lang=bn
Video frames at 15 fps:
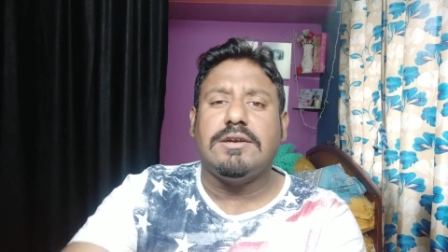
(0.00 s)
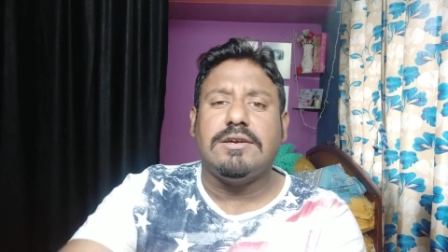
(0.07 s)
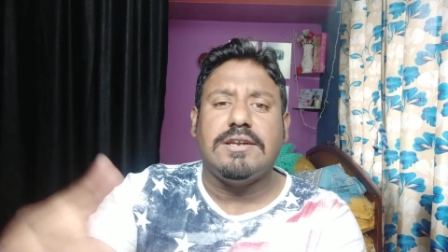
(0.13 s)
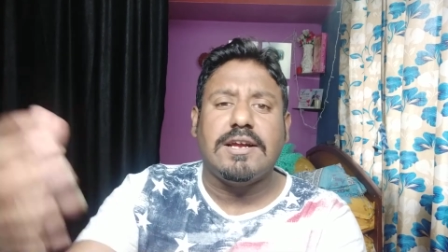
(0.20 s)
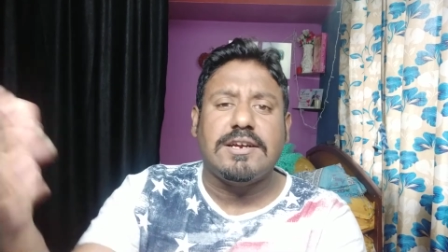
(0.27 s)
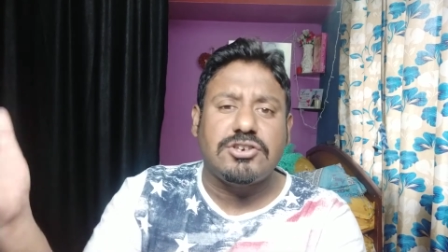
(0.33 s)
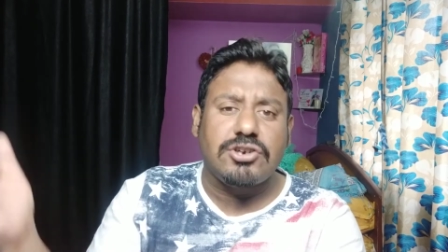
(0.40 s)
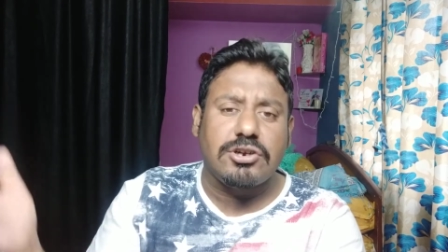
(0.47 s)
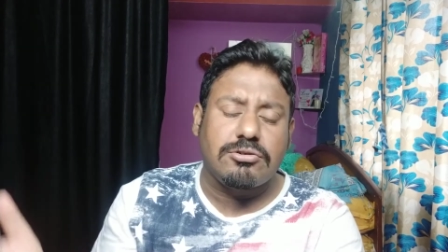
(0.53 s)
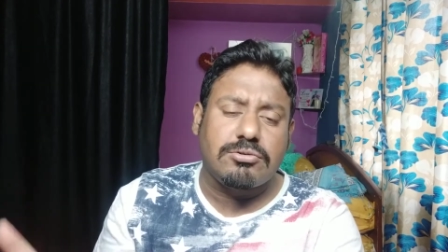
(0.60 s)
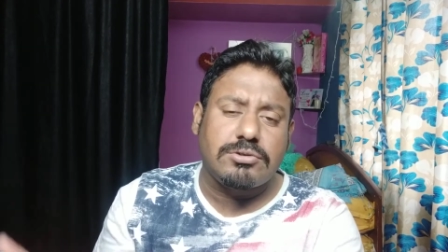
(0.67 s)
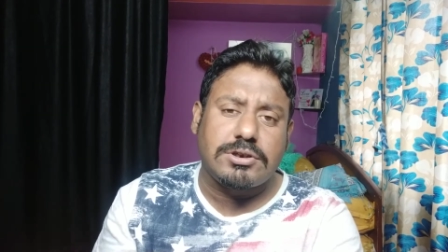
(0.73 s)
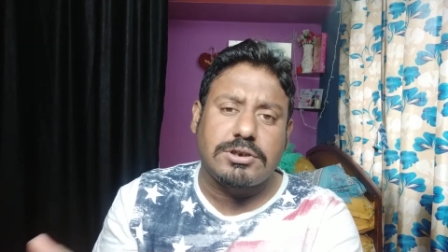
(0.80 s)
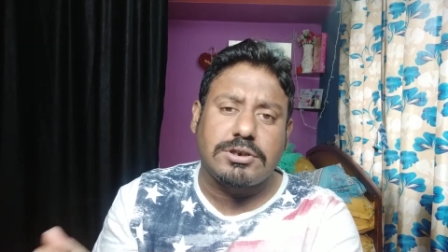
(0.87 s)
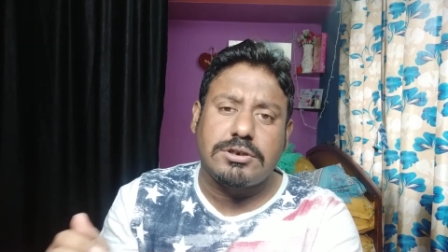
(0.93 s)
ইলেকশন
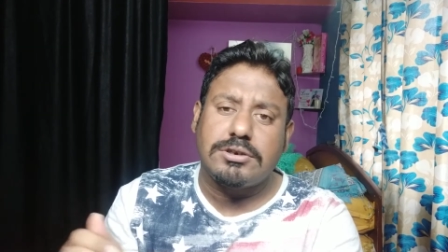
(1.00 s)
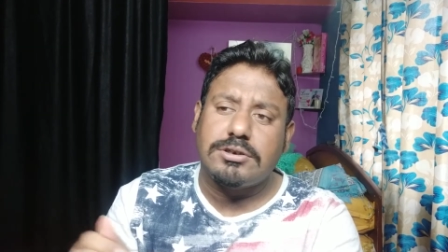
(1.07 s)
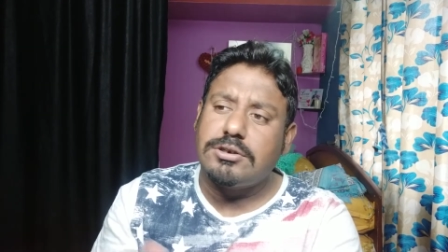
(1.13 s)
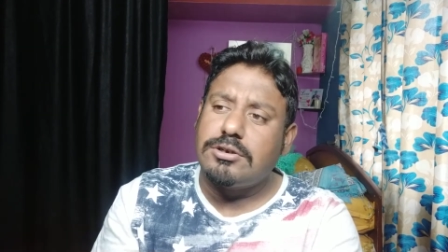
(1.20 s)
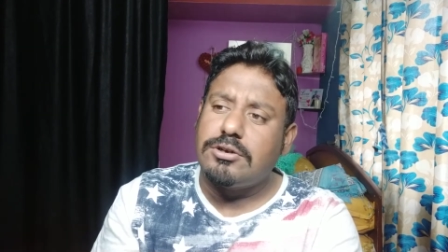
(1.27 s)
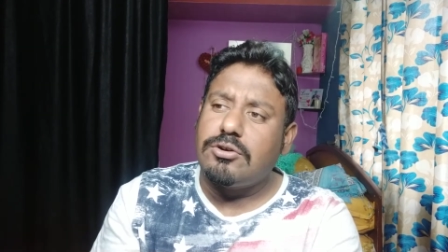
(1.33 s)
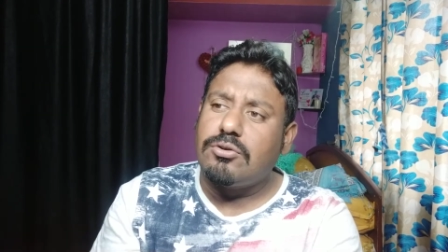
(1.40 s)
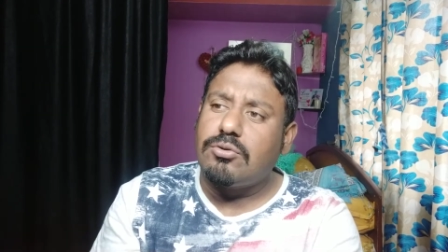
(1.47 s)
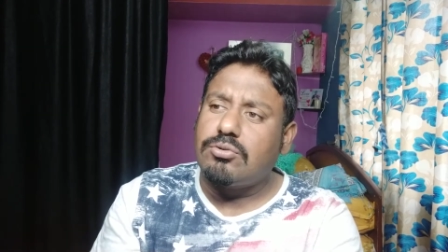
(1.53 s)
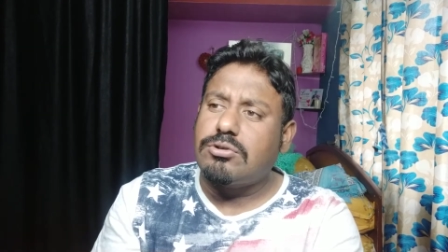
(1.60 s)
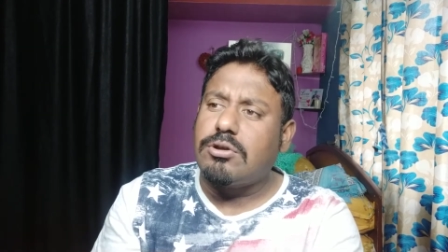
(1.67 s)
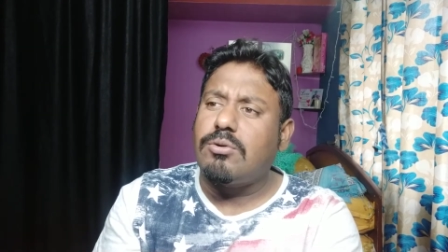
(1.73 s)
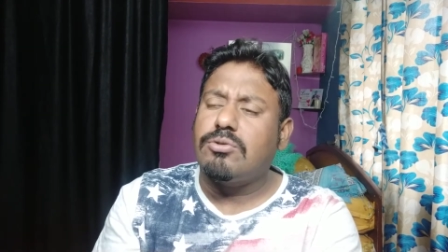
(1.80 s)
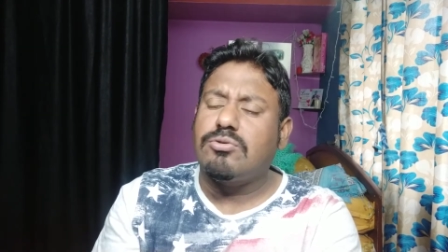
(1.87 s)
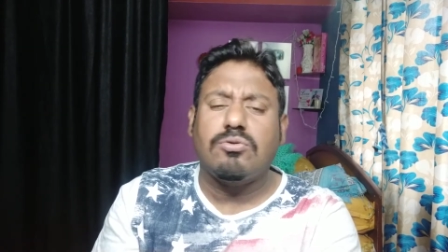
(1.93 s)
হচ্ছে
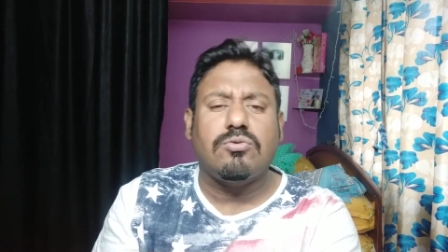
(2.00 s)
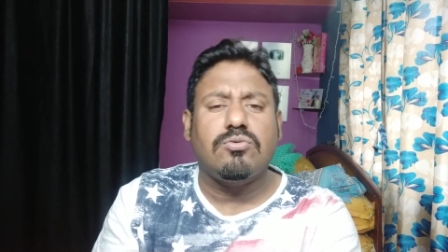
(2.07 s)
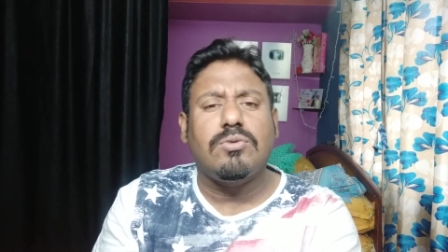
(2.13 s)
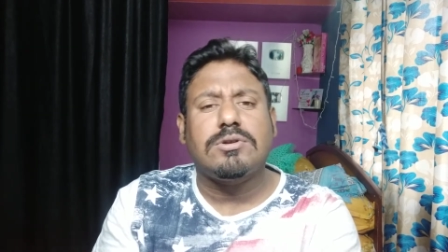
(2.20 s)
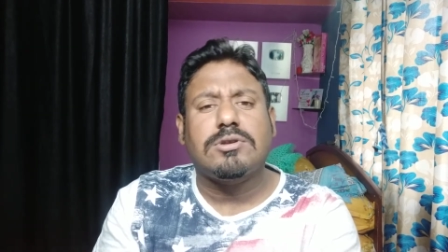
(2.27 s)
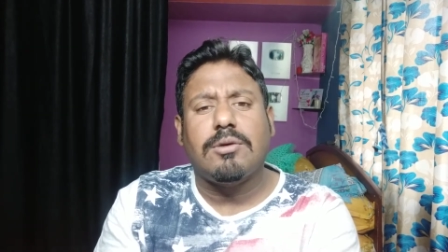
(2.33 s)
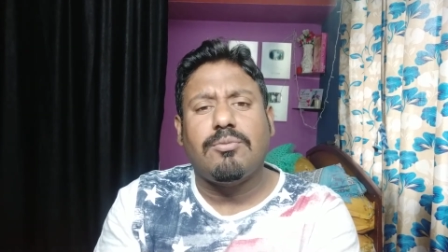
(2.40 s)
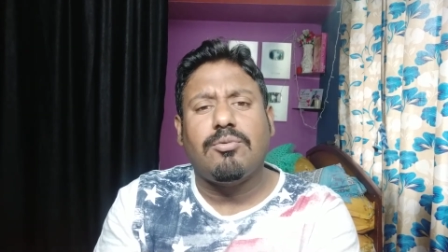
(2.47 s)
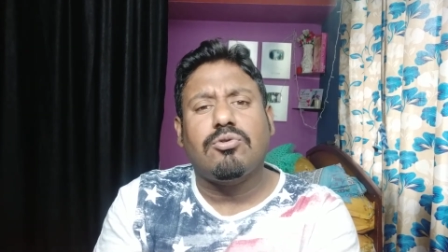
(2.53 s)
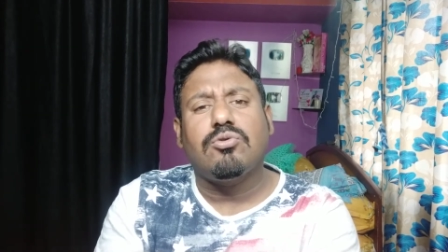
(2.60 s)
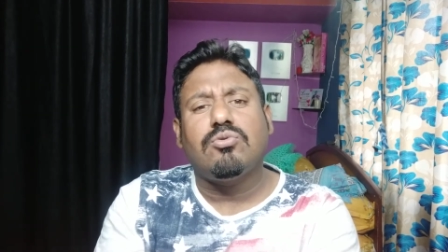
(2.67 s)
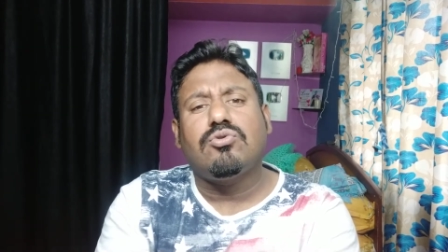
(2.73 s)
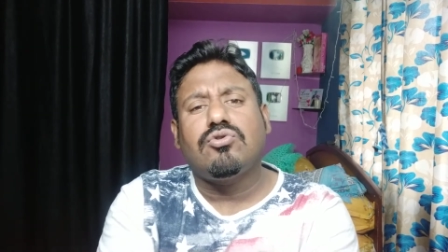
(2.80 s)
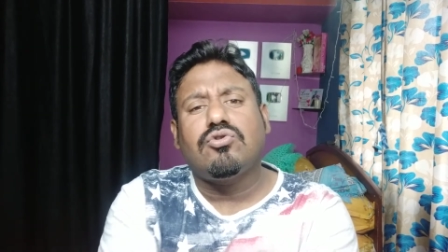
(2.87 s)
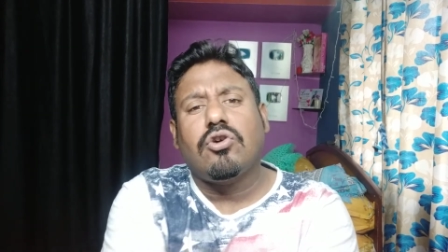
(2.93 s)
কোথাও হয়তো কোনো একটা বড়
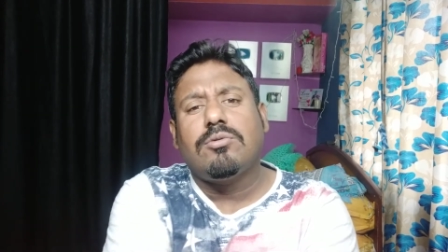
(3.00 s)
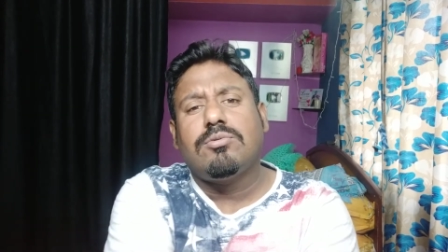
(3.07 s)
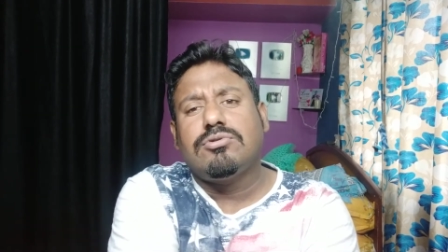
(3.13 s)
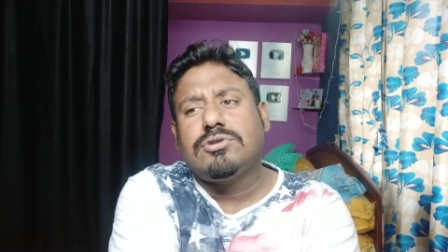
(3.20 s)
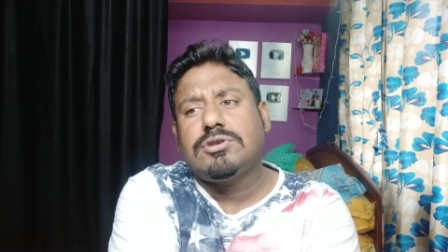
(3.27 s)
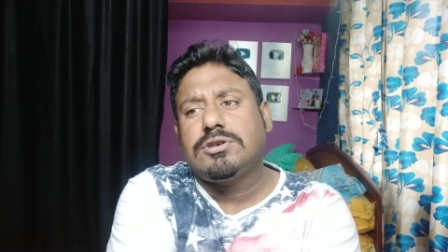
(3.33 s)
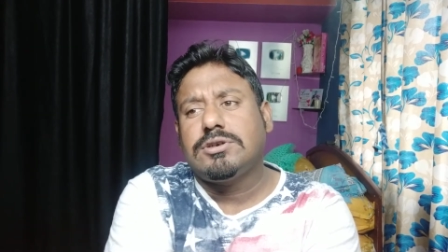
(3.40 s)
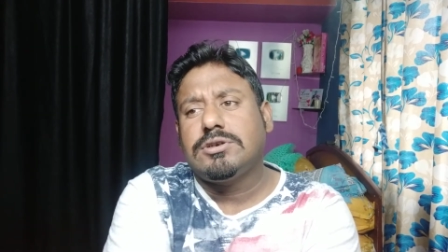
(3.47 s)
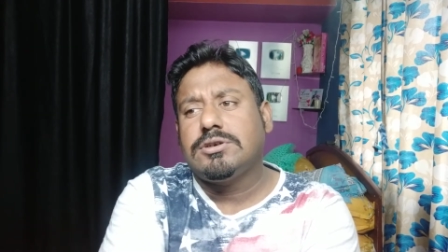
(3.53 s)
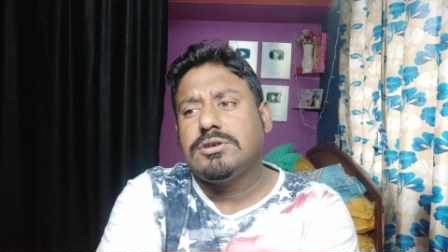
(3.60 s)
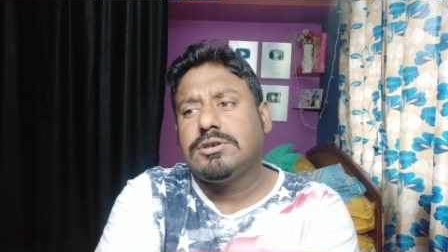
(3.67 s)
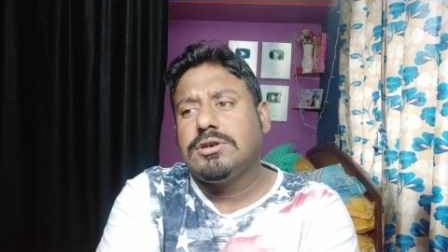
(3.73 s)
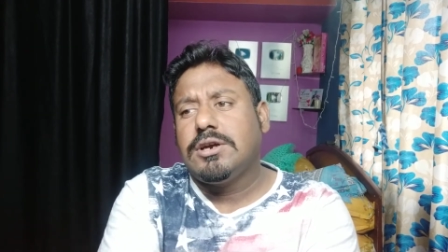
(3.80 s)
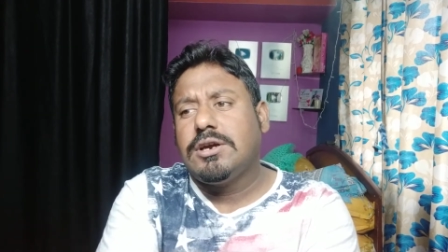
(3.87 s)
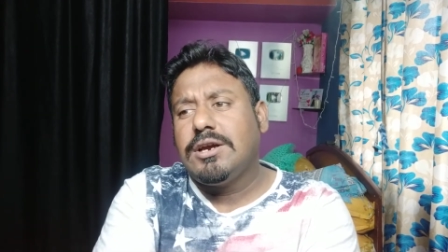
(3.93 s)
উৎসব হচ্ছে
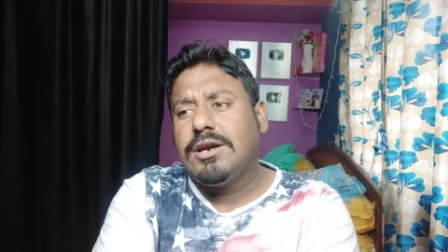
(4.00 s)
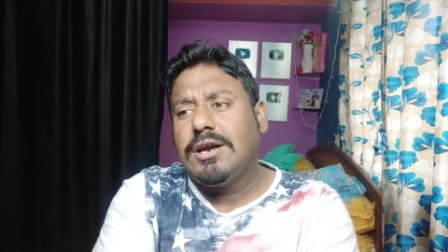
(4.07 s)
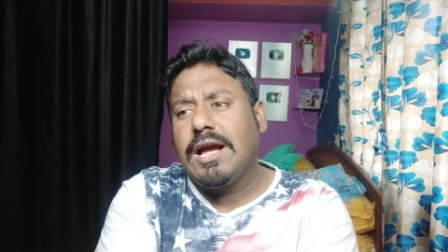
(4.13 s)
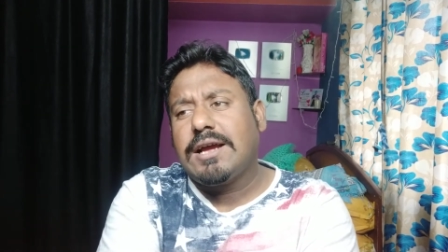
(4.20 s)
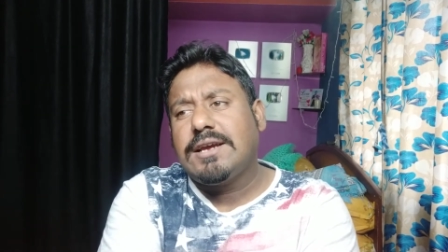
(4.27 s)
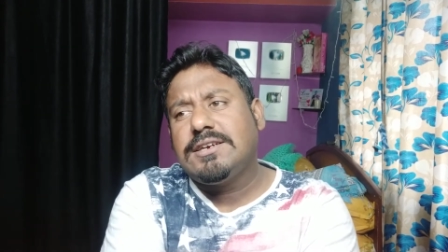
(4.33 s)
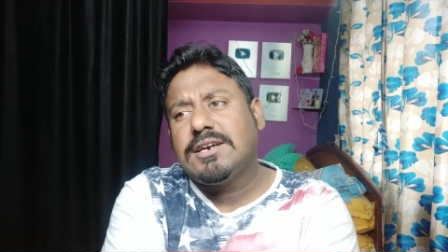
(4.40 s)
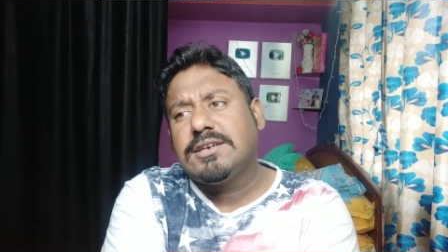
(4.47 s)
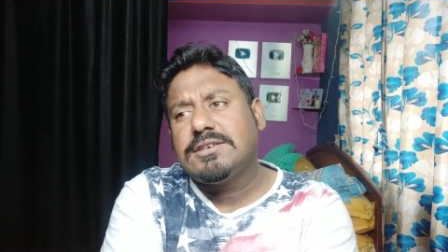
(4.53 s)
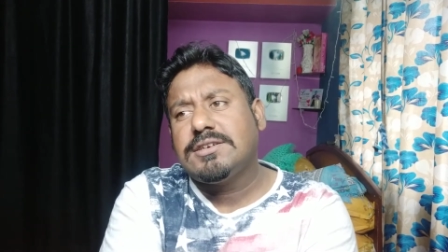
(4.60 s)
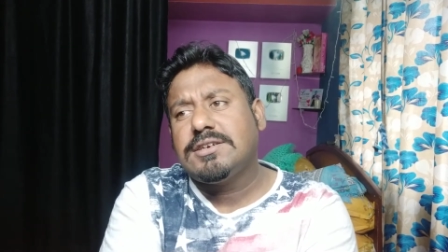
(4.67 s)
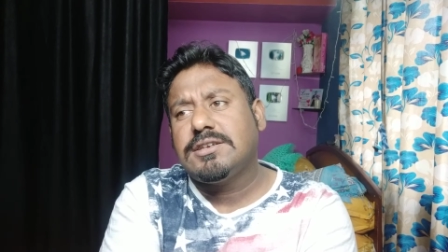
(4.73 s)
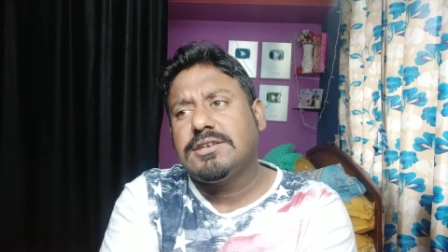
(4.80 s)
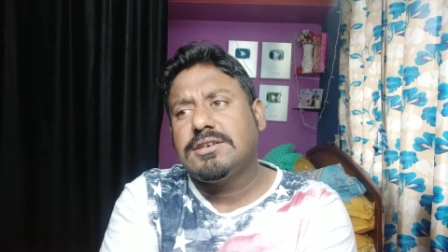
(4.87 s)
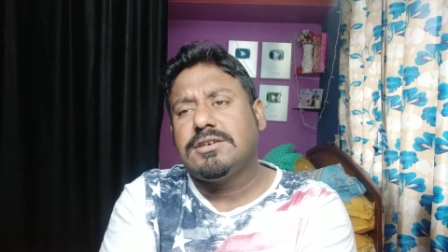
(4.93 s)
একই সাথে
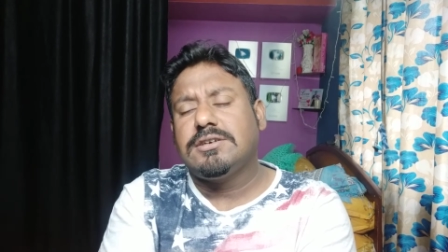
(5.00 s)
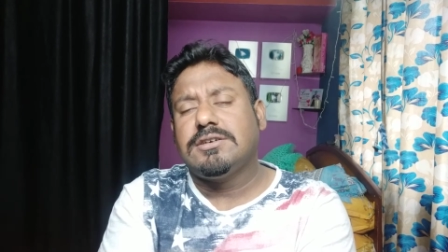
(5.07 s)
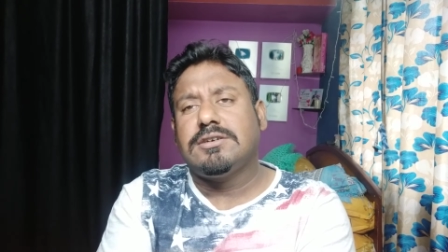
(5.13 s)
সাথে